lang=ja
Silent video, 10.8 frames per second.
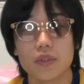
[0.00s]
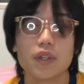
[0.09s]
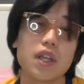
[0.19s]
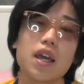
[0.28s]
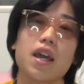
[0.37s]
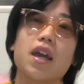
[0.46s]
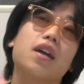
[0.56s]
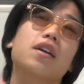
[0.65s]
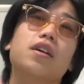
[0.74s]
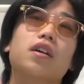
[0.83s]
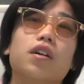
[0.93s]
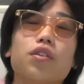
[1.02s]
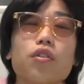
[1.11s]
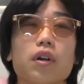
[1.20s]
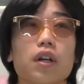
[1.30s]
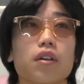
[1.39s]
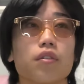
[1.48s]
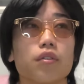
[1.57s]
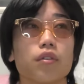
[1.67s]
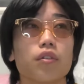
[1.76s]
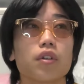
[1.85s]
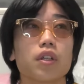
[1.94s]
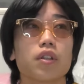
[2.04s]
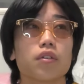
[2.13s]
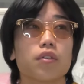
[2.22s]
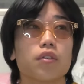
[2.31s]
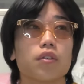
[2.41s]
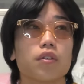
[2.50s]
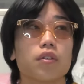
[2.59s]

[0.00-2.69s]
で要はそのどういうことかっていうと